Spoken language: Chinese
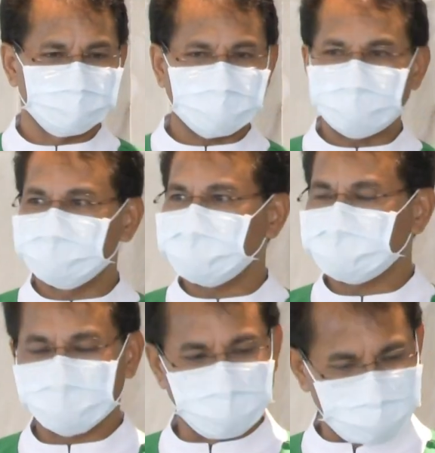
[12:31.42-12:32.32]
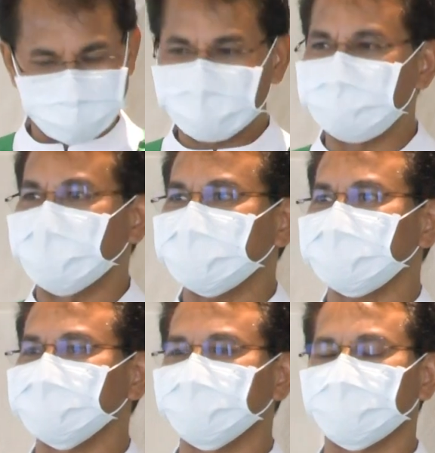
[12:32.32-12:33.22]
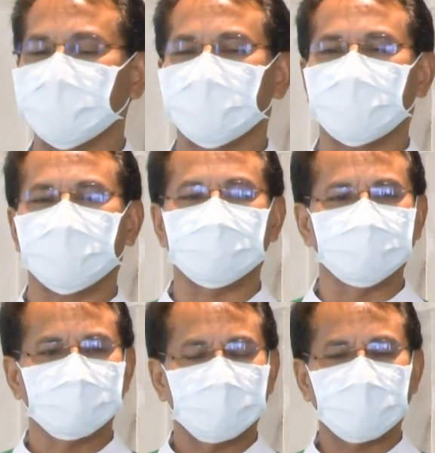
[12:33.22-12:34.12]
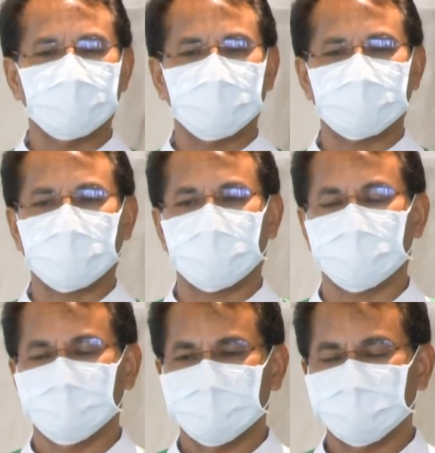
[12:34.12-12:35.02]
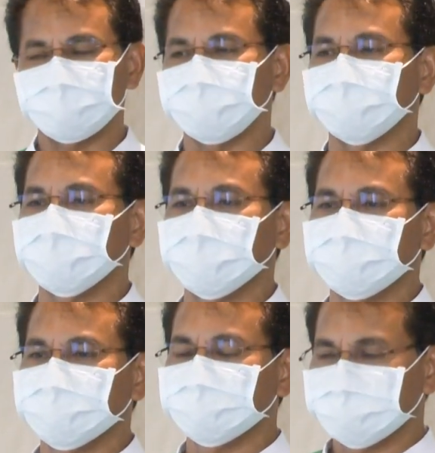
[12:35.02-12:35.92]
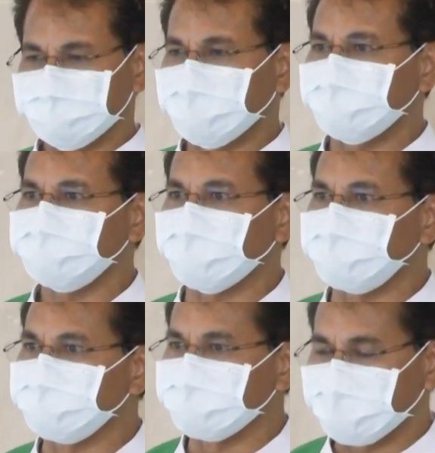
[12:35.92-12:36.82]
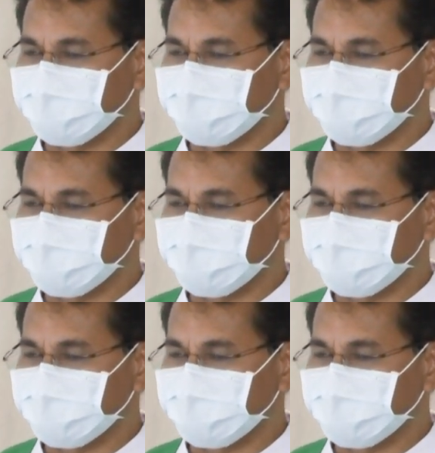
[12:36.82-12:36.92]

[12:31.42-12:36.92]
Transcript: 他们这些人应该马上要放开了，要给他要走的，要走路，